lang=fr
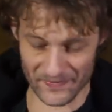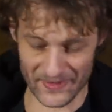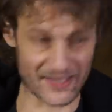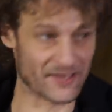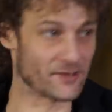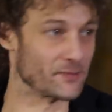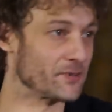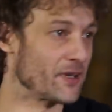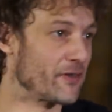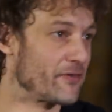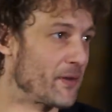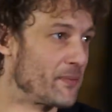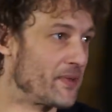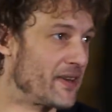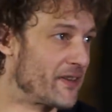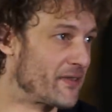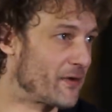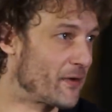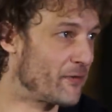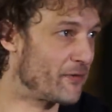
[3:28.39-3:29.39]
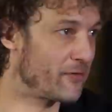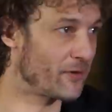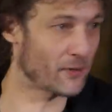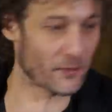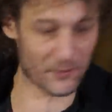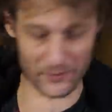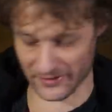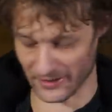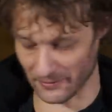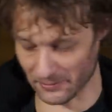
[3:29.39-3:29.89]
Ils ont des femmes et des
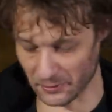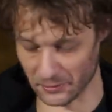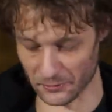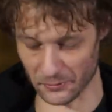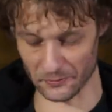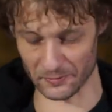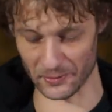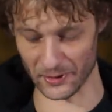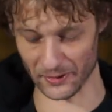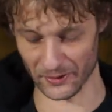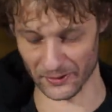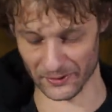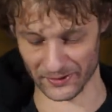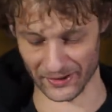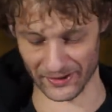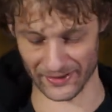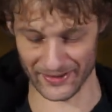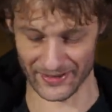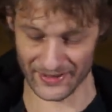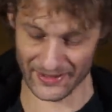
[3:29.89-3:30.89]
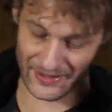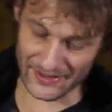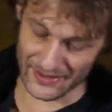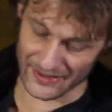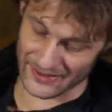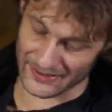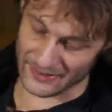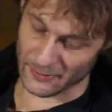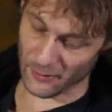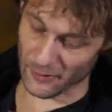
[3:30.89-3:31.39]
enfants, ça peut se comprendre.
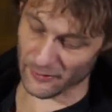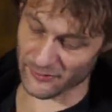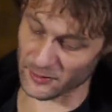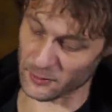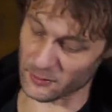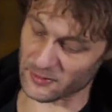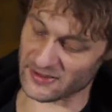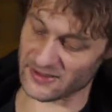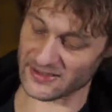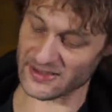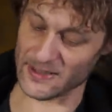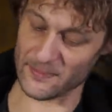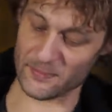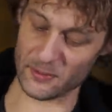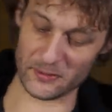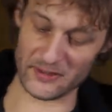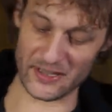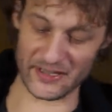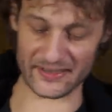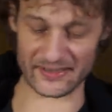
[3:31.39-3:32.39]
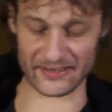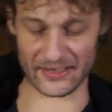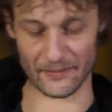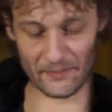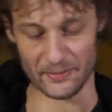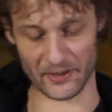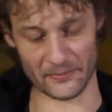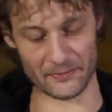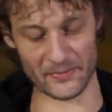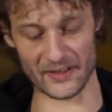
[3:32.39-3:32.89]
D'avoir fait de si beaux
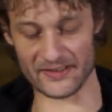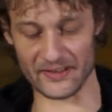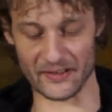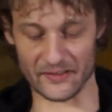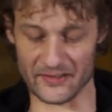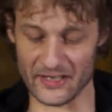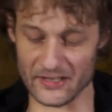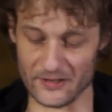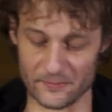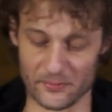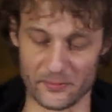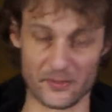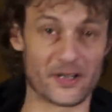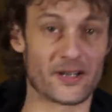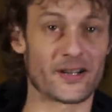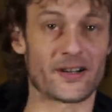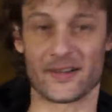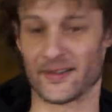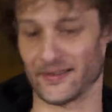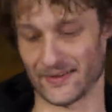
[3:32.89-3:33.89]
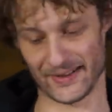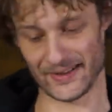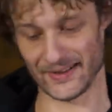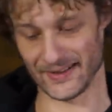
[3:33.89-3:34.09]
dessins, plein de messages d'espoir.